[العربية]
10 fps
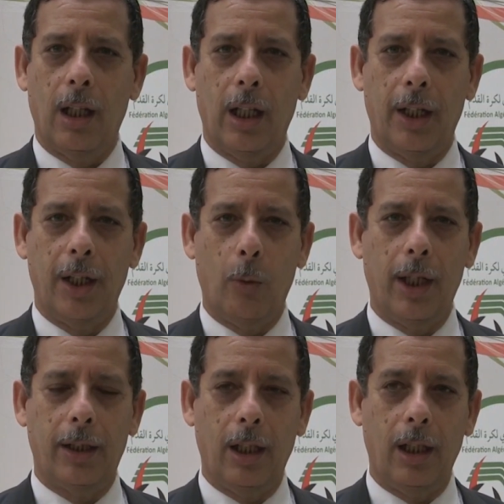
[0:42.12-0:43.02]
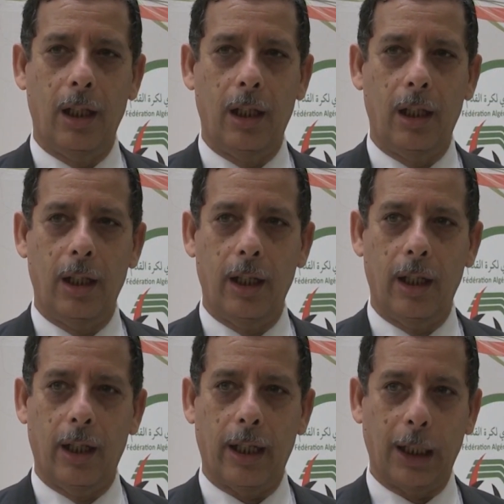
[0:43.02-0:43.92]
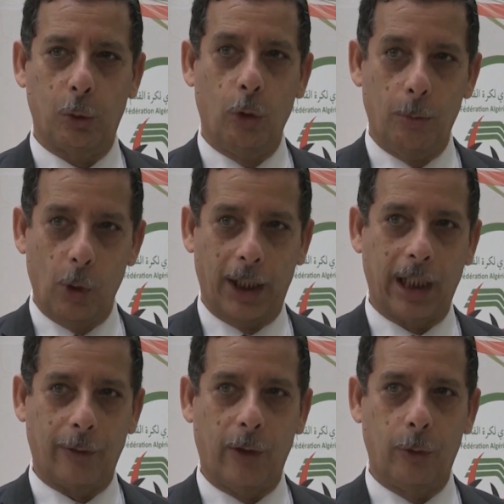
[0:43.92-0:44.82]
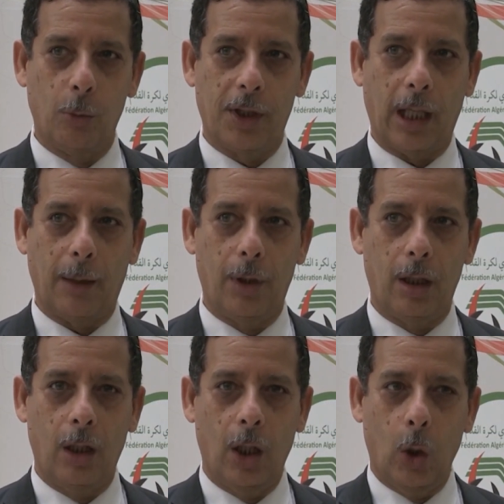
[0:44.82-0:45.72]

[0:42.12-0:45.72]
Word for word: آه، النوادي اللي راح تكون محترفه في المستقبل